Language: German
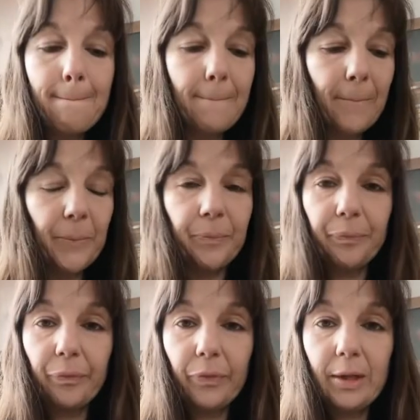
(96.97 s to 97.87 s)
hm,
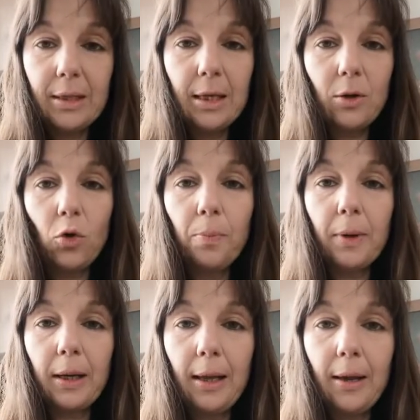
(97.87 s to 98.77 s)
diese
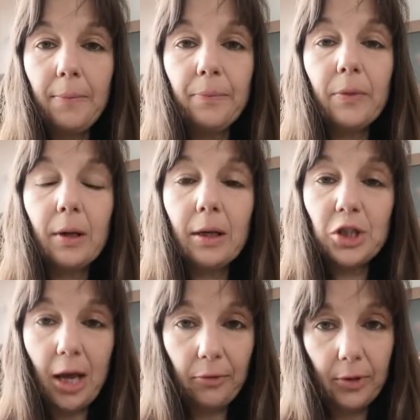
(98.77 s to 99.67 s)
Lochbrille
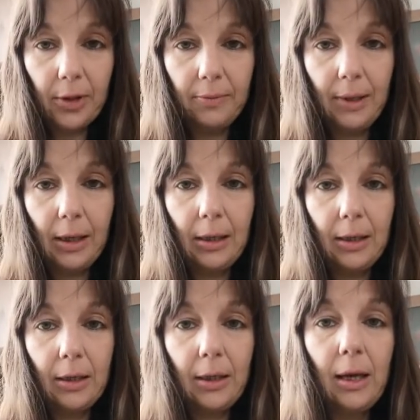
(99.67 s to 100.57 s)
schafft es
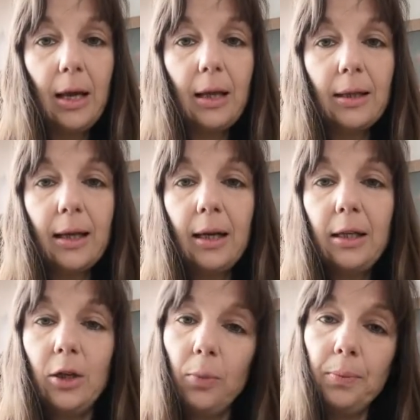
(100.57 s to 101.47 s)
wirklich, deine
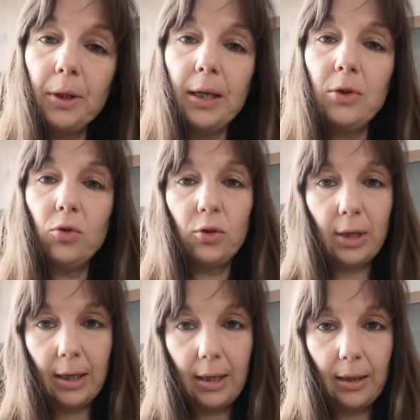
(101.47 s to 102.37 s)
Dioptrin zu
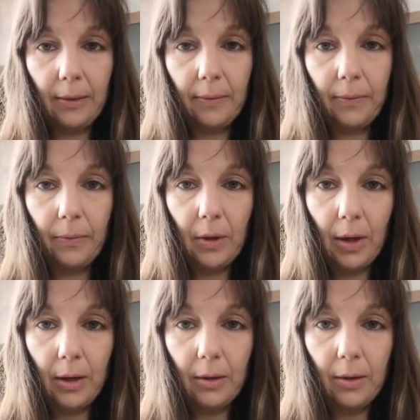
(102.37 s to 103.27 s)
senken.
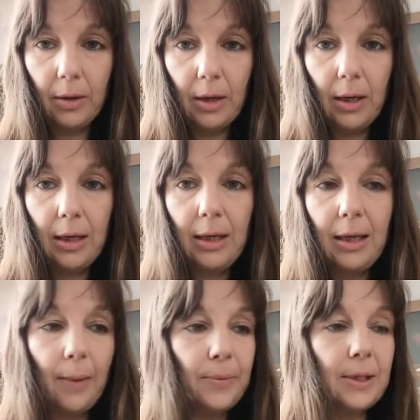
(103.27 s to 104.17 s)
Ja,
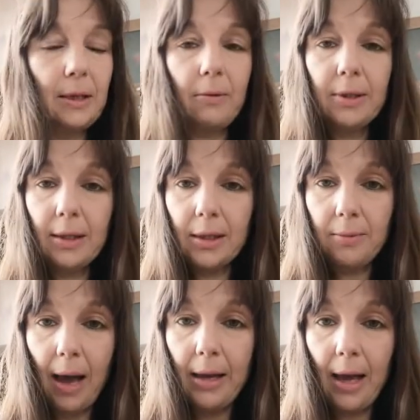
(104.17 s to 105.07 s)
ich habe selber seit
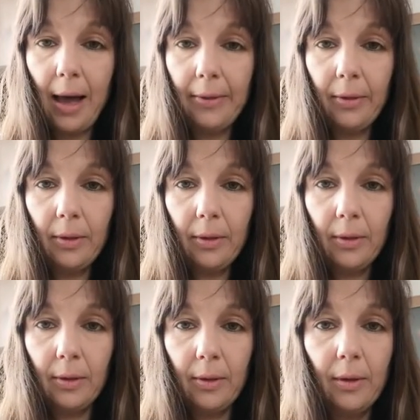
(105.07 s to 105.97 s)
zwei Jahren
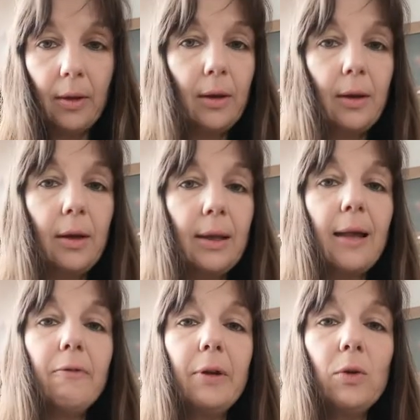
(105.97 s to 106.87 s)
in
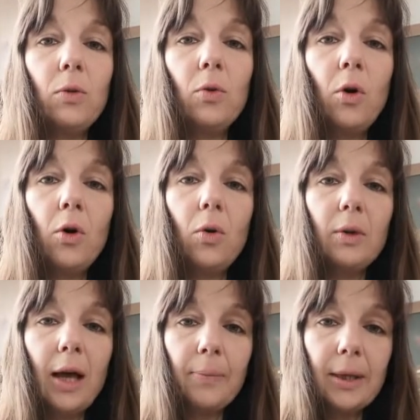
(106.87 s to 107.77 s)
Anwendung
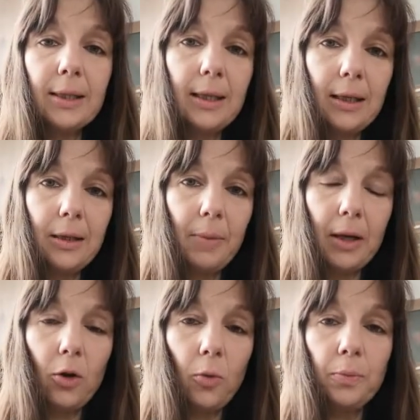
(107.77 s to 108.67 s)
und habe tatsächlich
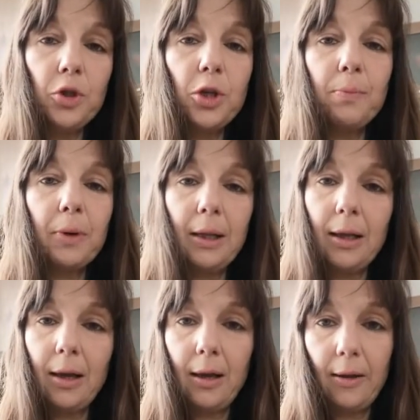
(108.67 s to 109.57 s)
meine optische
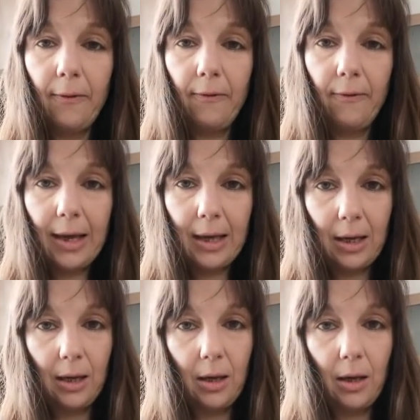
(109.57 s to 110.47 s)
Brille
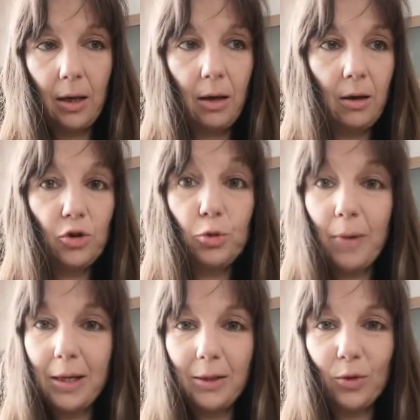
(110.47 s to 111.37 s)

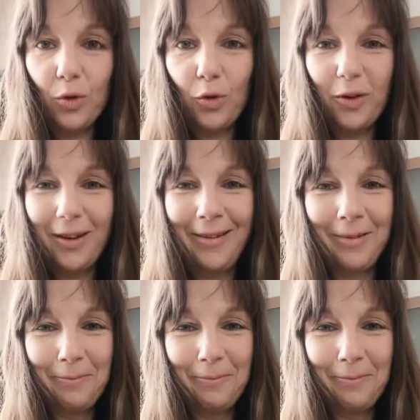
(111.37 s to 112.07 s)
wegschmeißen können.